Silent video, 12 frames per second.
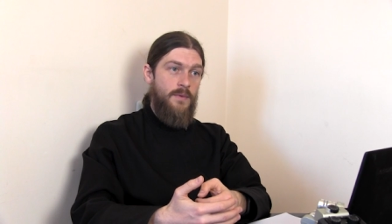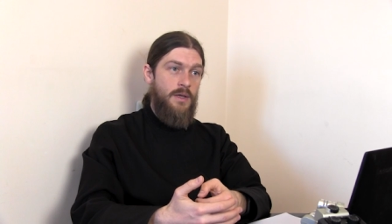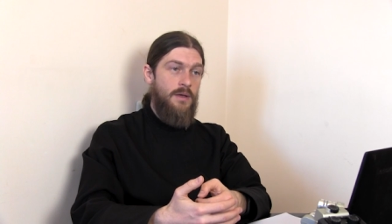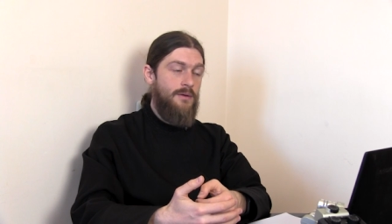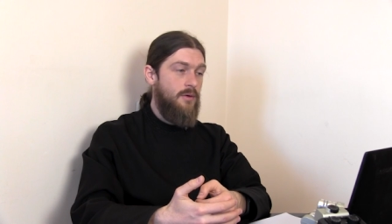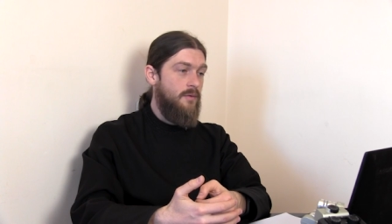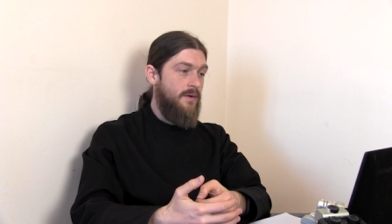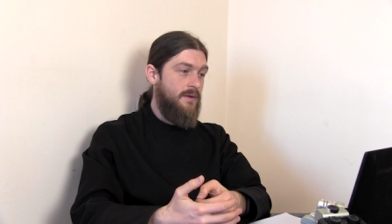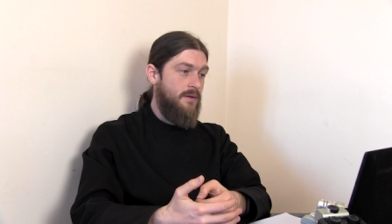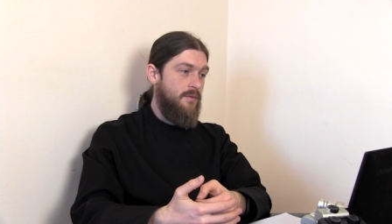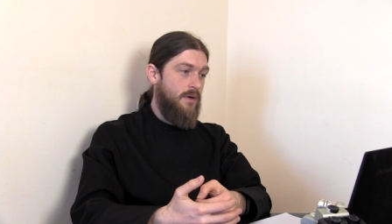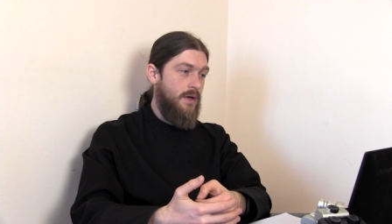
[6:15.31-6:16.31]
Если у вас
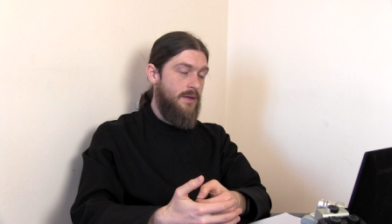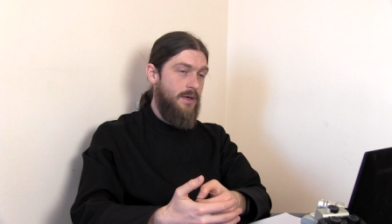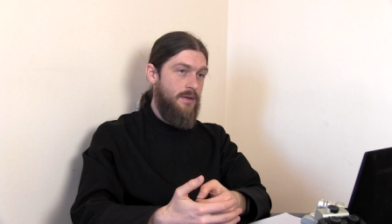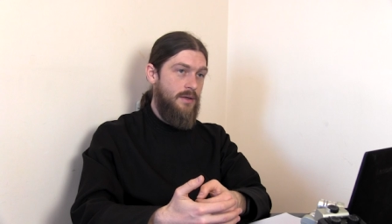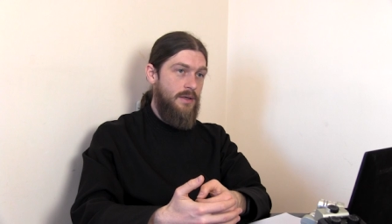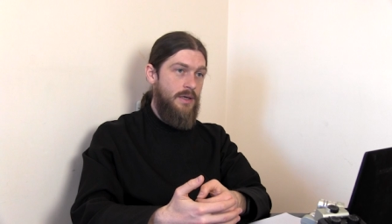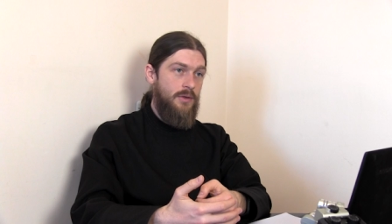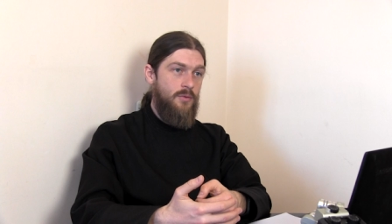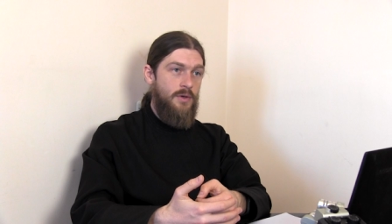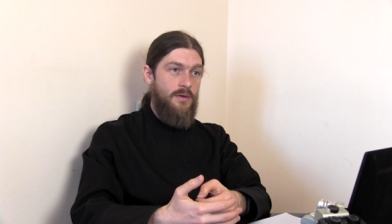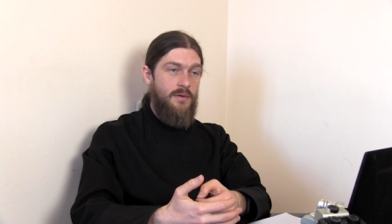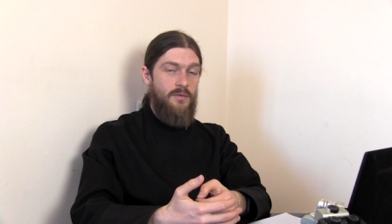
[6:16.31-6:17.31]
этого контакта нету,
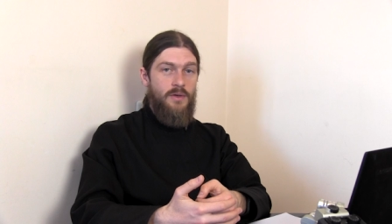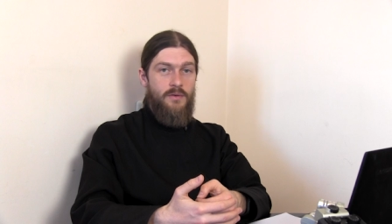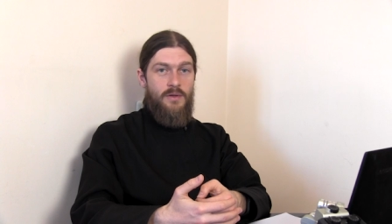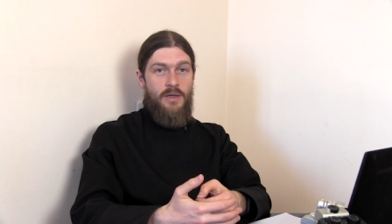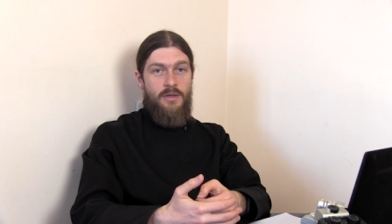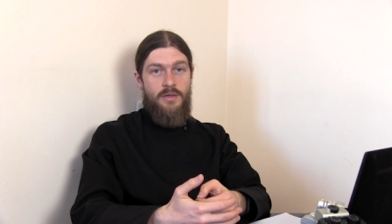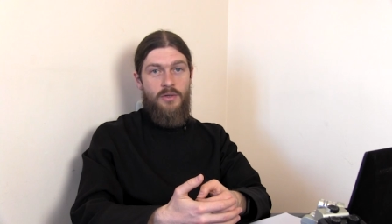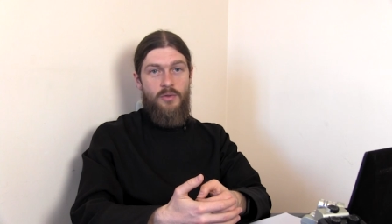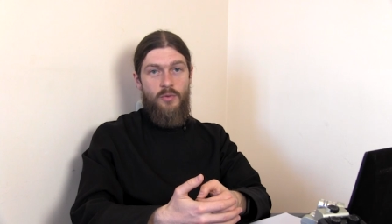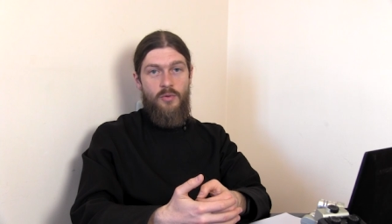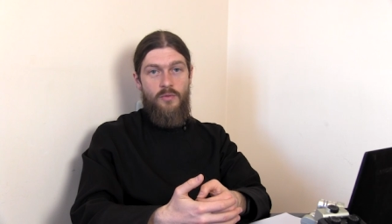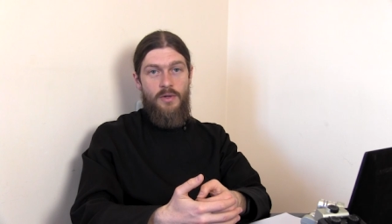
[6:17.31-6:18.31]
если вы не знаете,
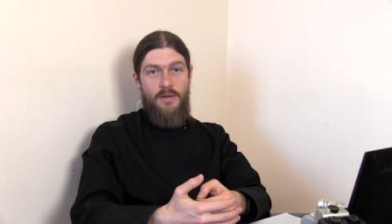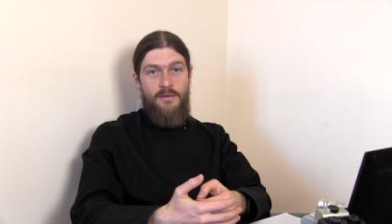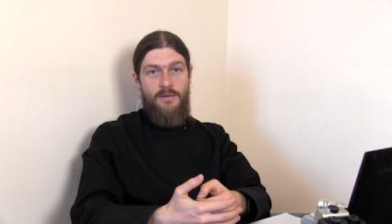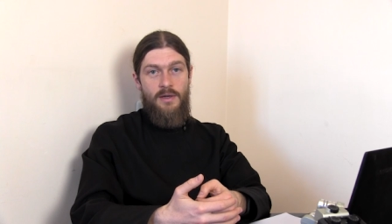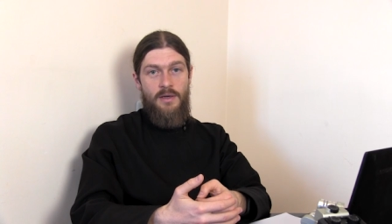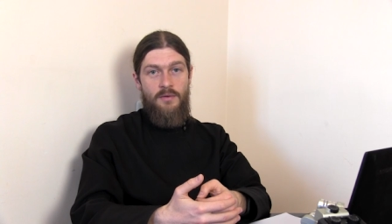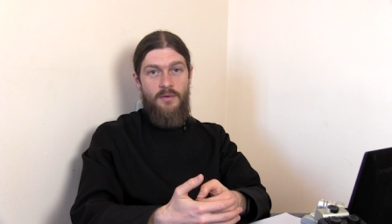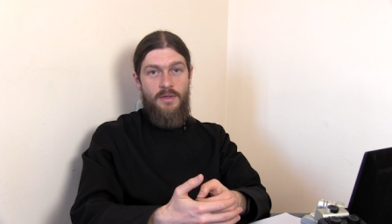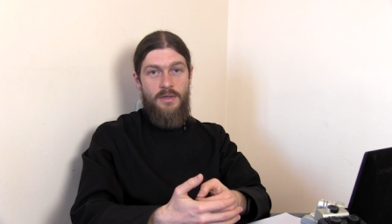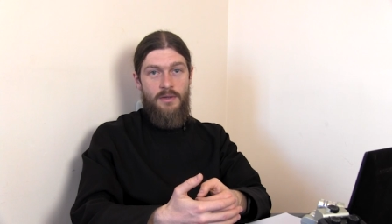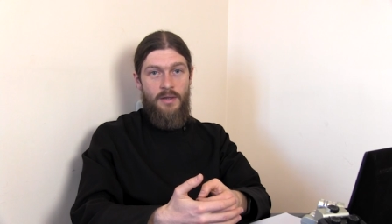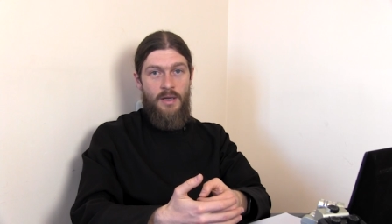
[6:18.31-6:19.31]
кто руководитель социального
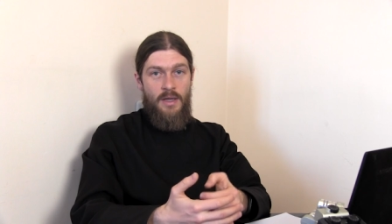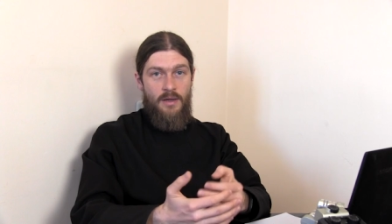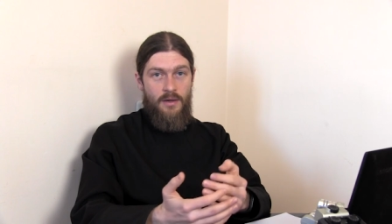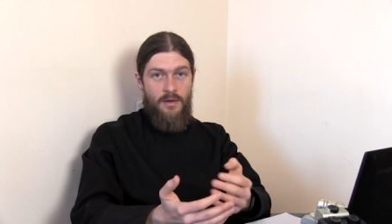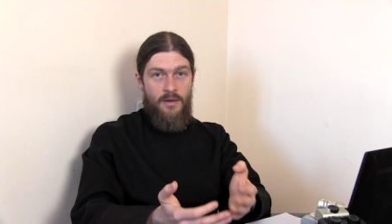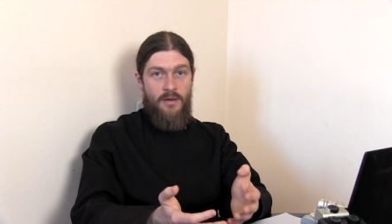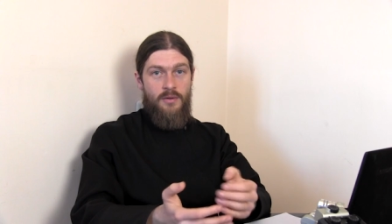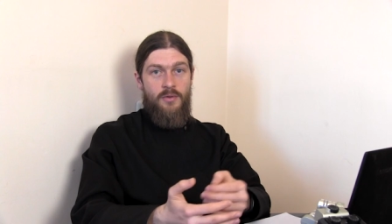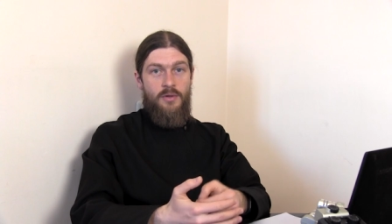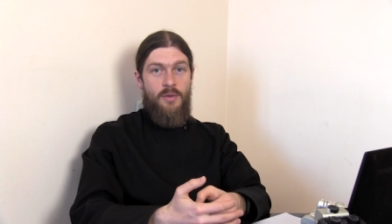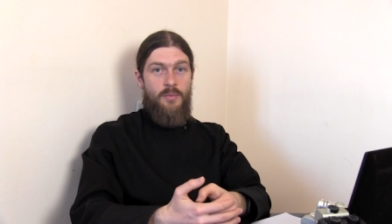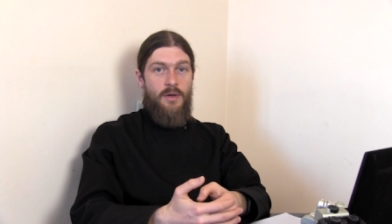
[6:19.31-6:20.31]
отдела э,
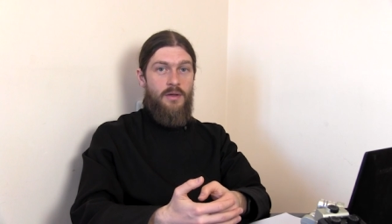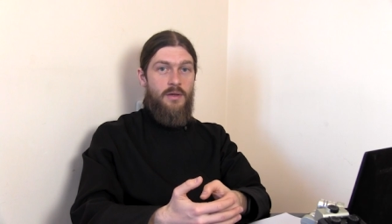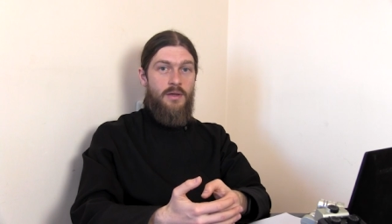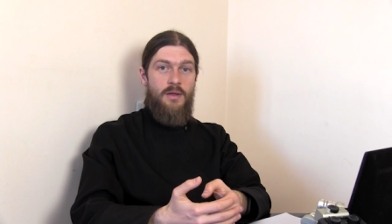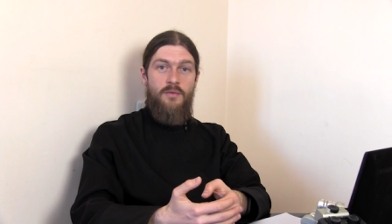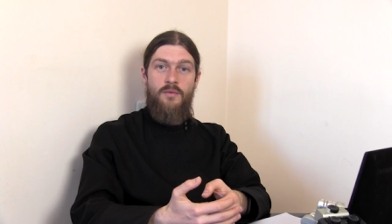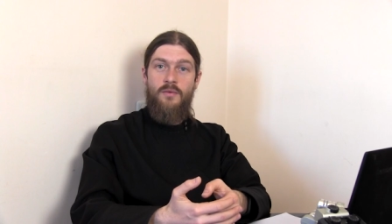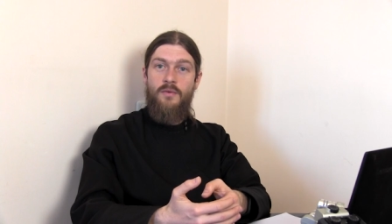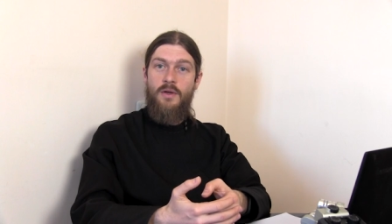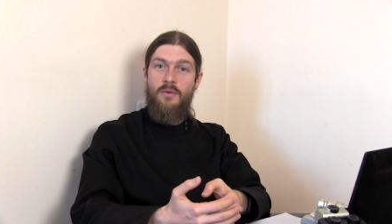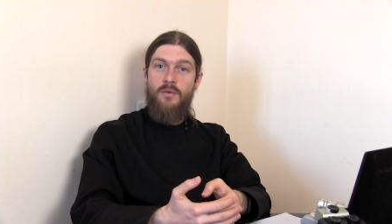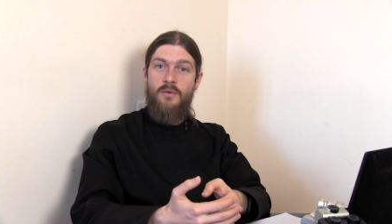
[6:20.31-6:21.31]
той епархии, да, в
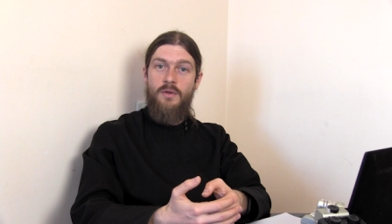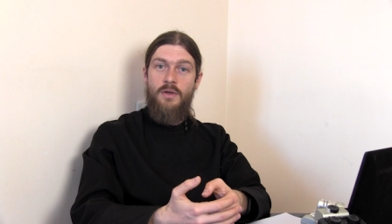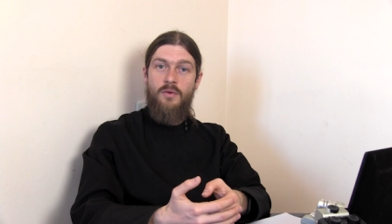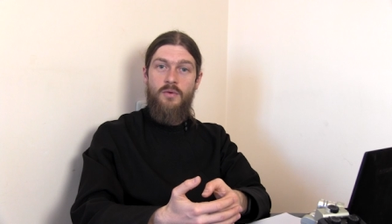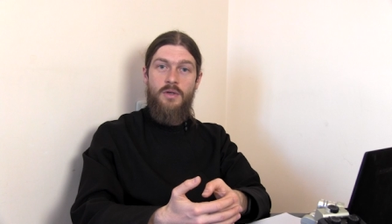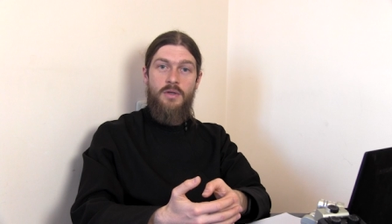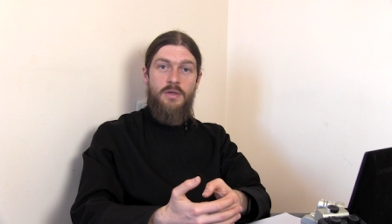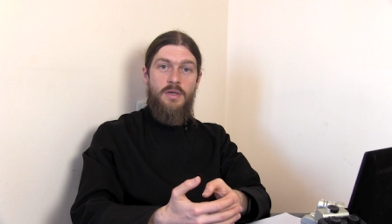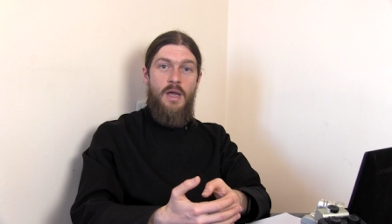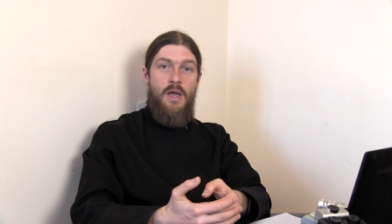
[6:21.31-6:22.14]
которой вы находитесь,